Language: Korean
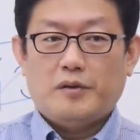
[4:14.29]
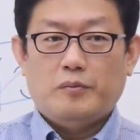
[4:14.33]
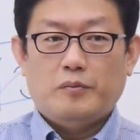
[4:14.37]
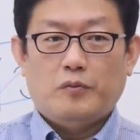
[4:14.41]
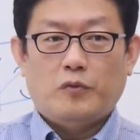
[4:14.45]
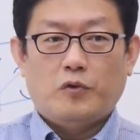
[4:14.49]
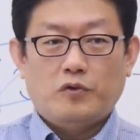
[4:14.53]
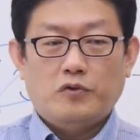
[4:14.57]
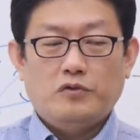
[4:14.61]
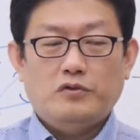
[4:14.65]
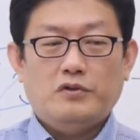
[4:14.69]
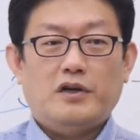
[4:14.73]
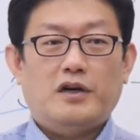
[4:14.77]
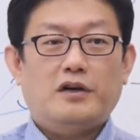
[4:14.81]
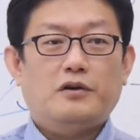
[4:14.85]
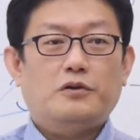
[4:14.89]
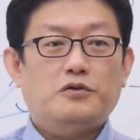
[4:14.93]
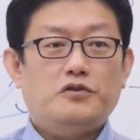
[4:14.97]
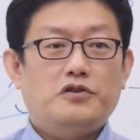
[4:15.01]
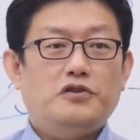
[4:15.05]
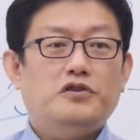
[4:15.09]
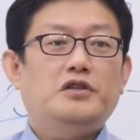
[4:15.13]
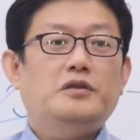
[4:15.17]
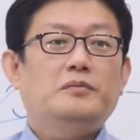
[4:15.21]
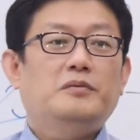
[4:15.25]
모른다
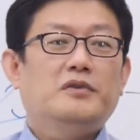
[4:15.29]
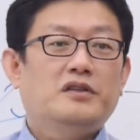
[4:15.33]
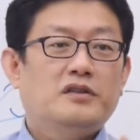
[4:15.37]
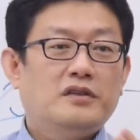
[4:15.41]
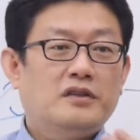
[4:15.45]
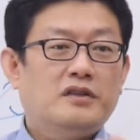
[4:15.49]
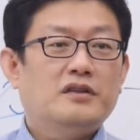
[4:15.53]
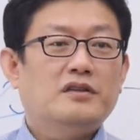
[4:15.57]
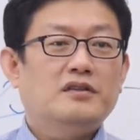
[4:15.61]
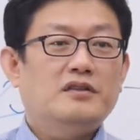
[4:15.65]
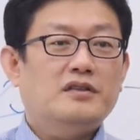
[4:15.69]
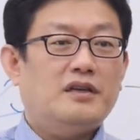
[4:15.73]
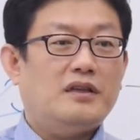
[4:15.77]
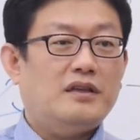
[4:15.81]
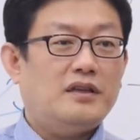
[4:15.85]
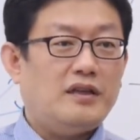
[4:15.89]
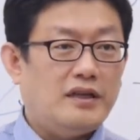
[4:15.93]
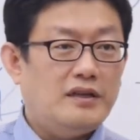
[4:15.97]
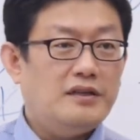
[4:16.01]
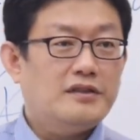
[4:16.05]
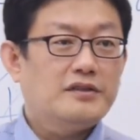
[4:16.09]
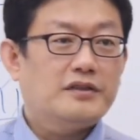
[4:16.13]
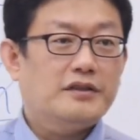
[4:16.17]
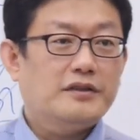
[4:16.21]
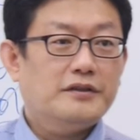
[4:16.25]
하고 쉬시면 느껴지게
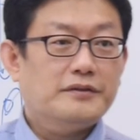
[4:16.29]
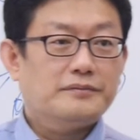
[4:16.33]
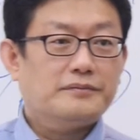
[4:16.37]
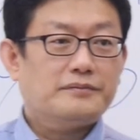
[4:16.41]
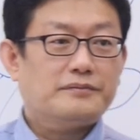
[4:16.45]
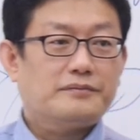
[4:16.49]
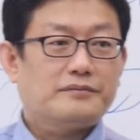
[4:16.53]
돼 있어요.